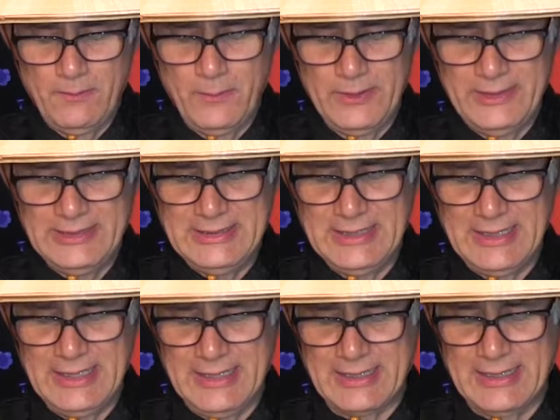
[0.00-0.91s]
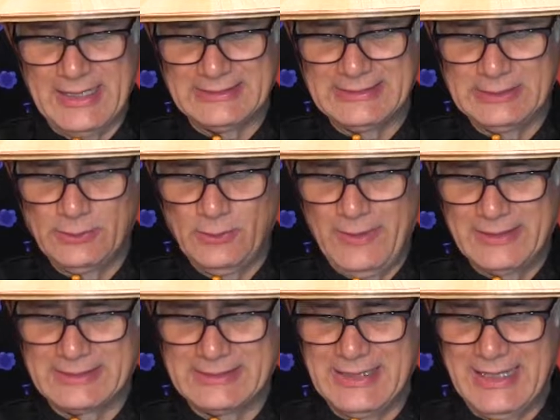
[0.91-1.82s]
puede llegar a
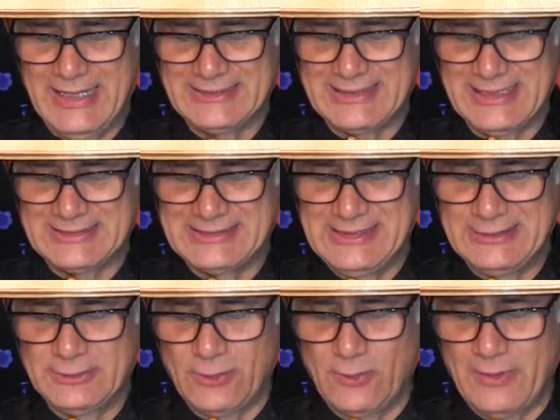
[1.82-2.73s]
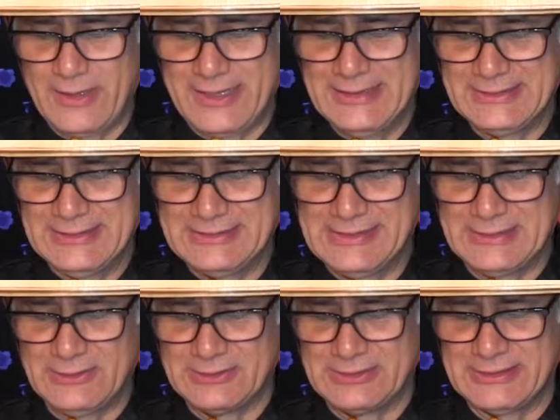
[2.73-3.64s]
situarse hasta 140 y
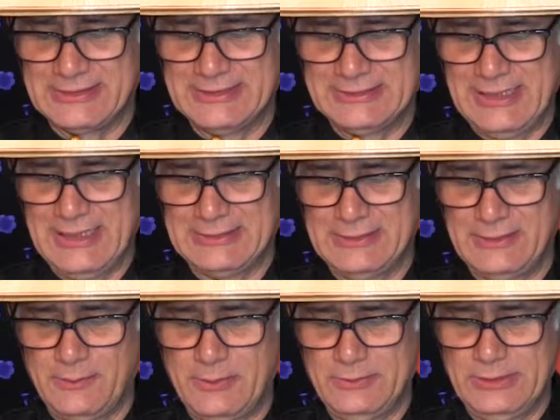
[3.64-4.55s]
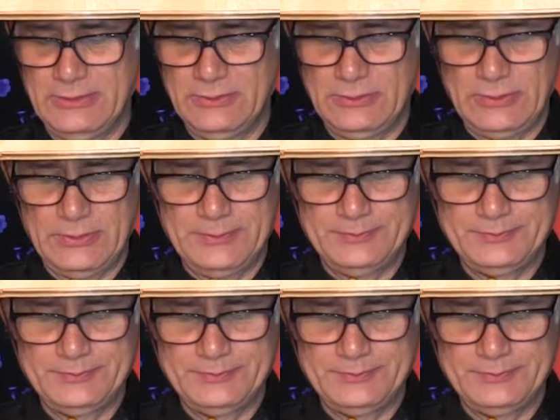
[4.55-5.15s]
160 latidos por minuto.